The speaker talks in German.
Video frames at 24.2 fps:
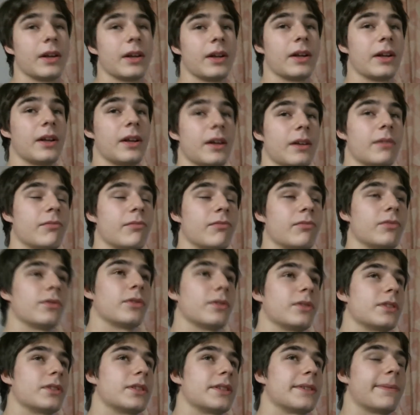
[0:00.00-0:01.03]
Ähm,
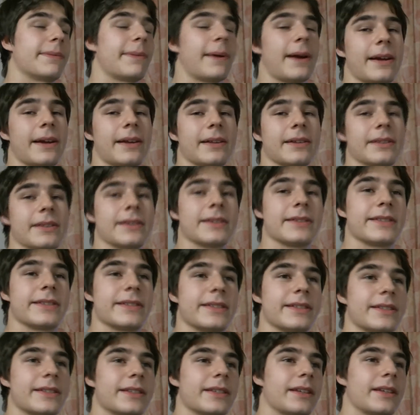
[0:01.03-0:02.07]
und
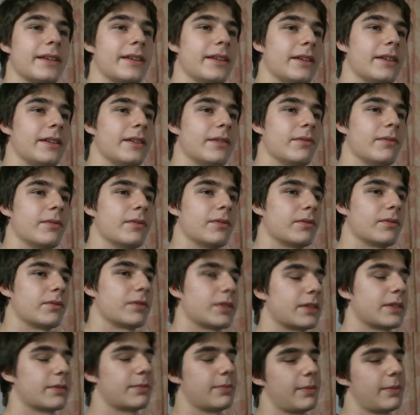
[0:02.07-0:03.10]
zweitens in
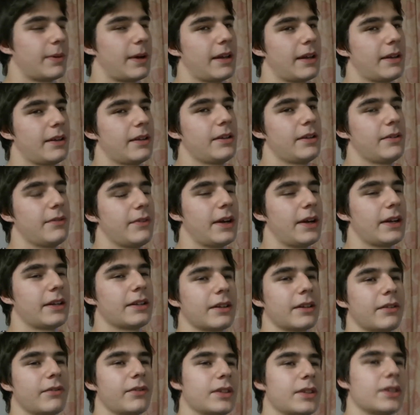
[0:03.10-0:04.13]
zwei
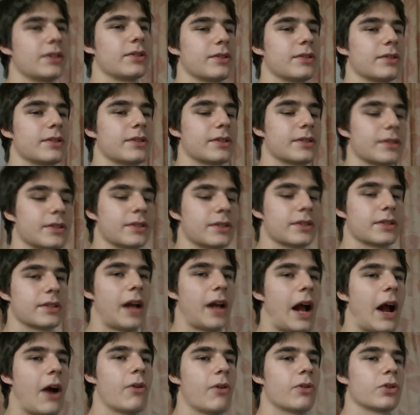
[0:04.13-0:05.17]
weiteren Videos
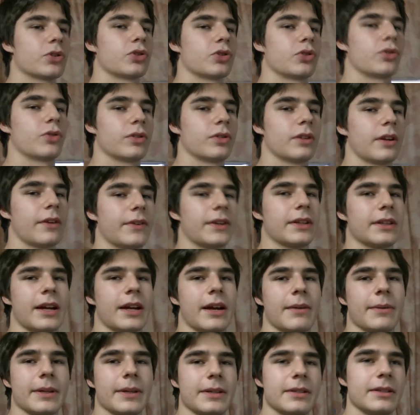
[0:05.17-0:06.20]
auch schon erwähnt
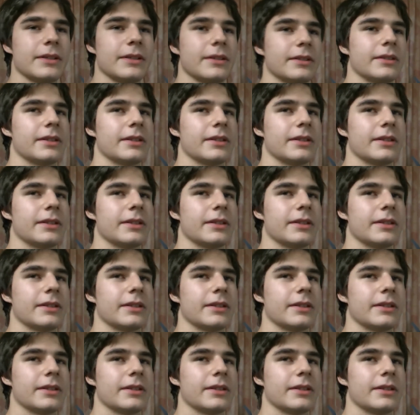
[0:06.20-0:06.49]
habe.